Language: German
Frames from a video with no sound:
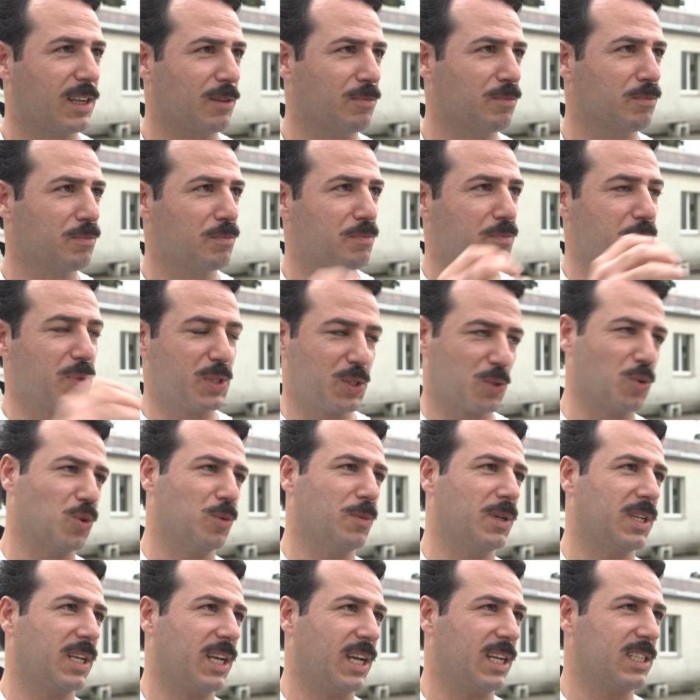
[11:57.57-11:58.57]
dann bist du
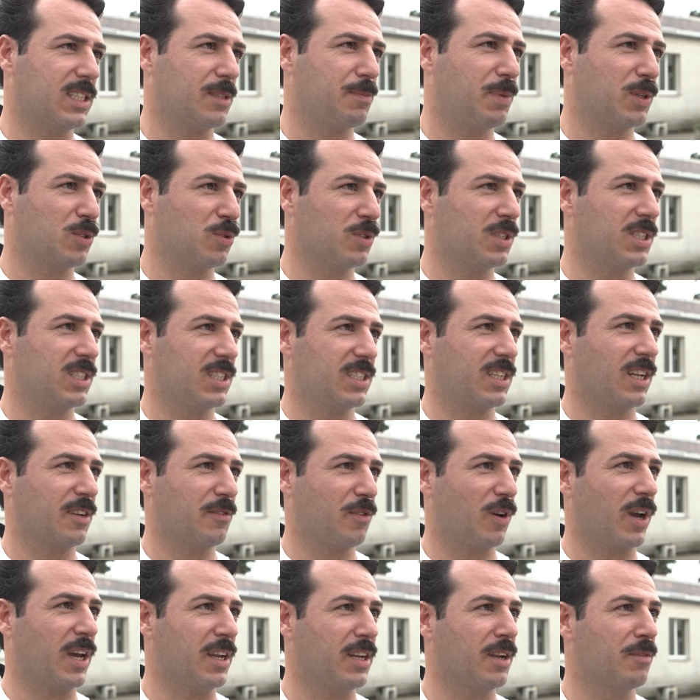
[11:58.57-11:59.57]
immer die erste Person, die sich dann
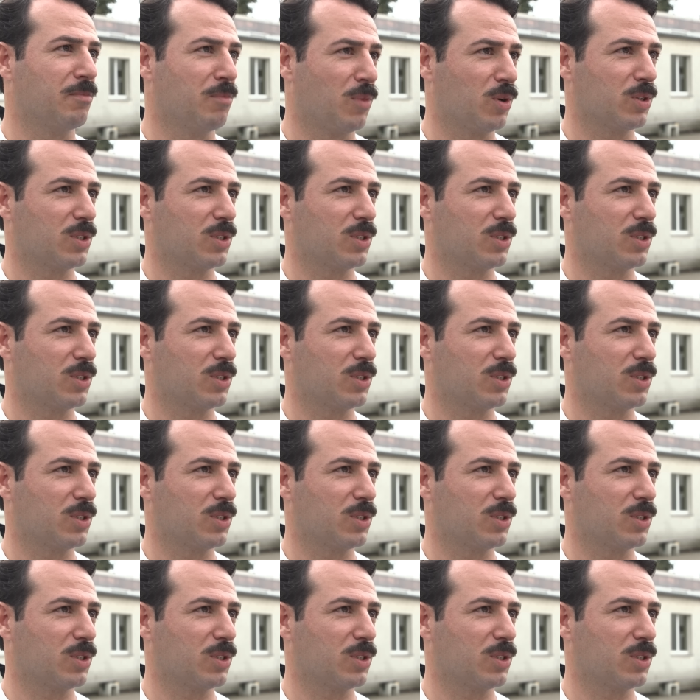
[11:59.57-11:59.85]
verändern